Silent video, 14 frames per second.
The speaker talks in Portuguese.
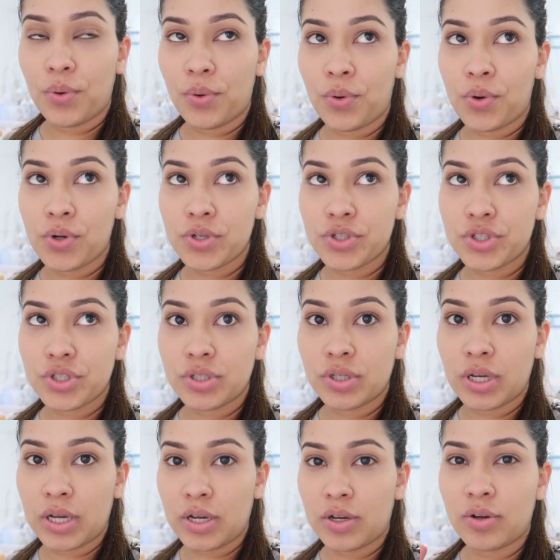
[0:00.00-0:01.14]
hoje,
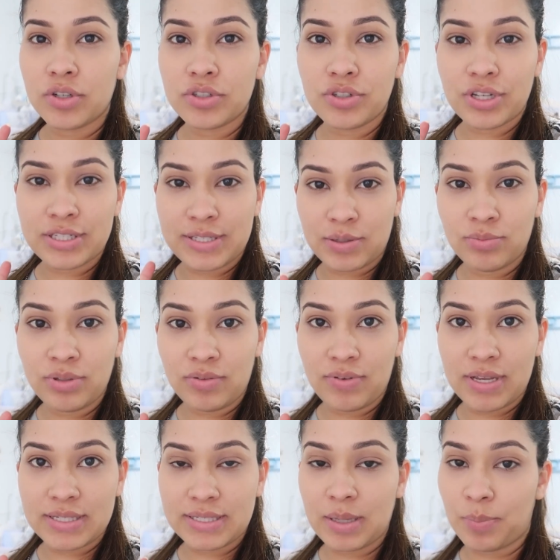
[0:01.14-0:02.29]
hoje é a segunda
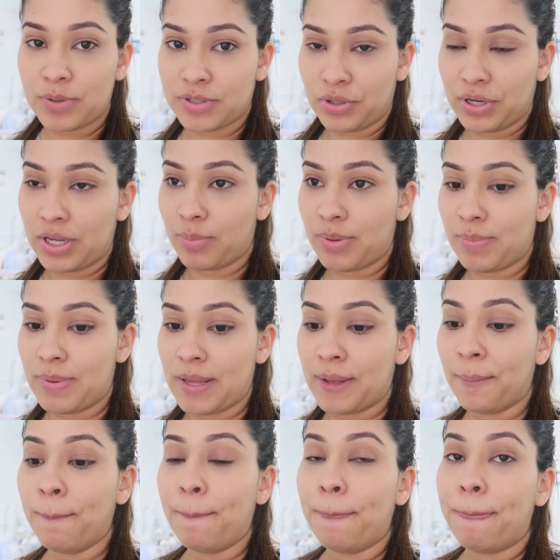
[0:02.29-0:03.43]
vez que depois que eu ganhei o bebê.
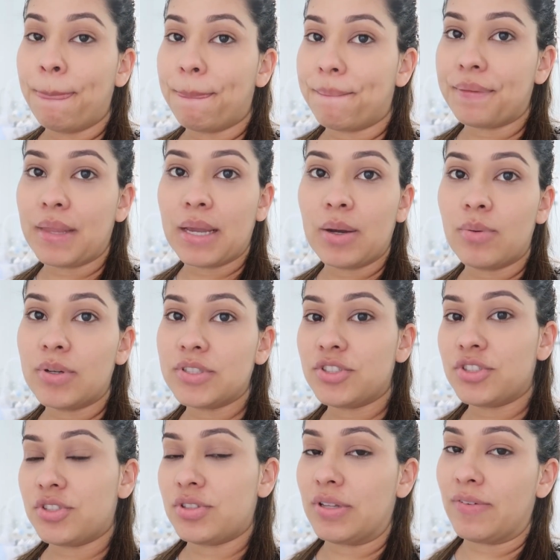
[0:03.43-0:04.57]
Então,
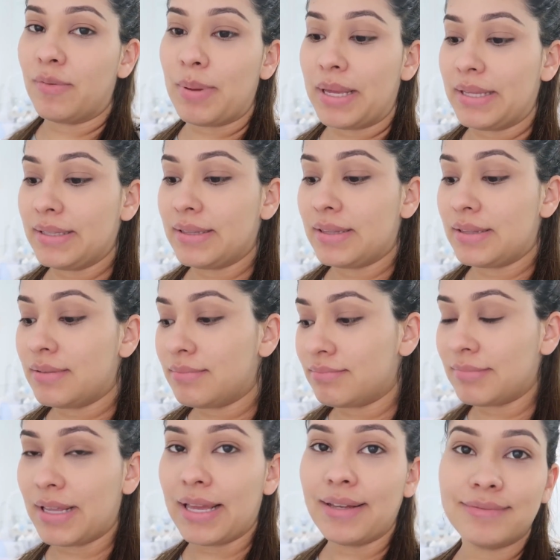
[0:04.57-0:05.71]
antes disso eu tava bem,
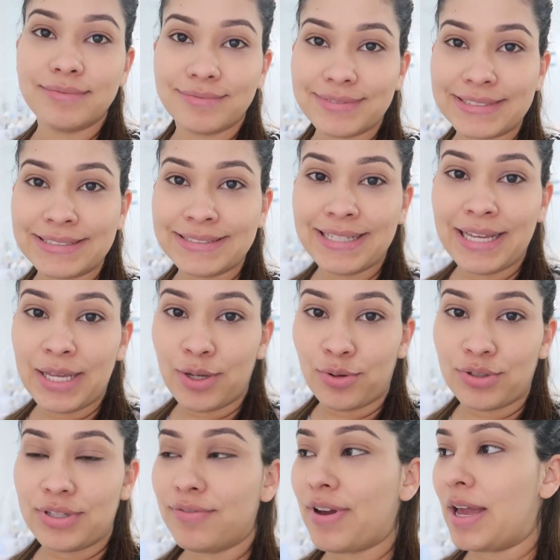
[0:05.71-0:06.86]
né,
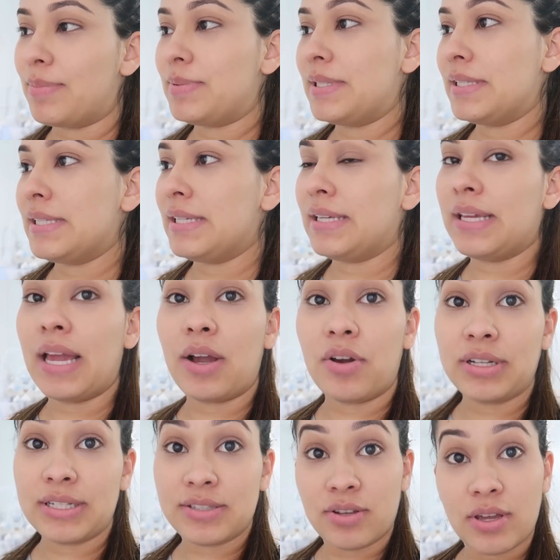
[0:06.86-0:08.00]
good tipo vibes, assim. E
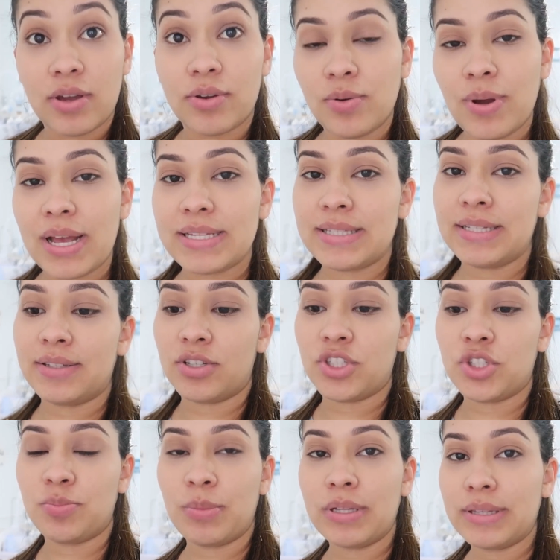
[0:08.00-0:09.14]
agora tá só eu e o Wesley, então a
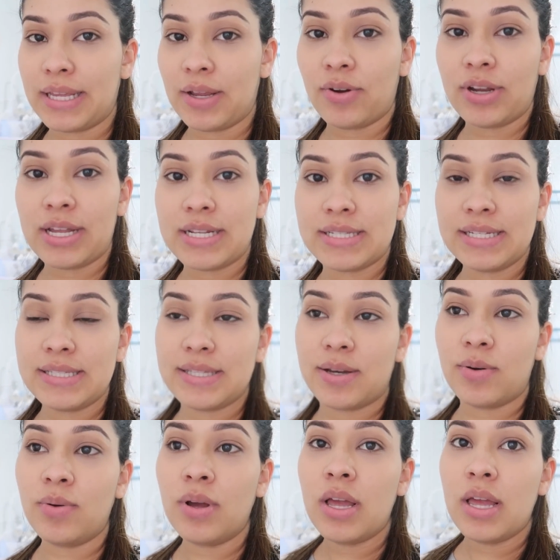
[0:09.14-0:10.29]
gente mantém a
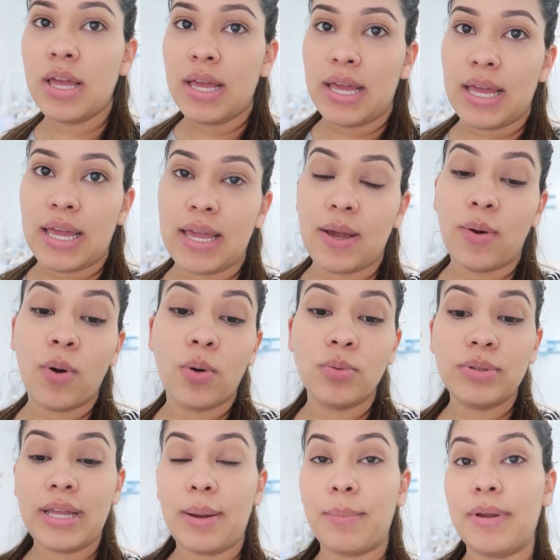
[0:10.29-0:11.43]
organização. É,
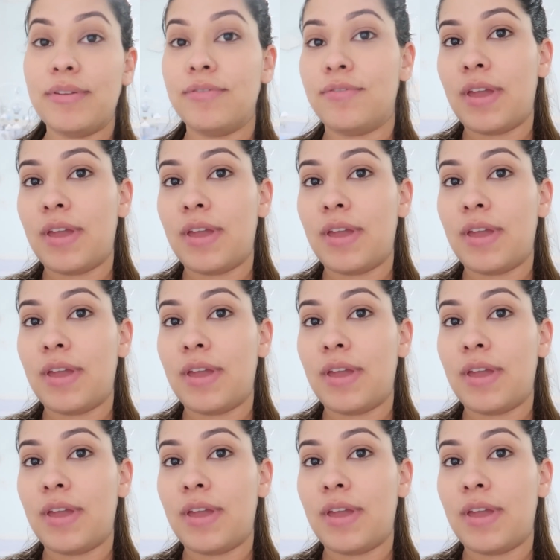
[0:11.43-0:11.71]
ontem a mãe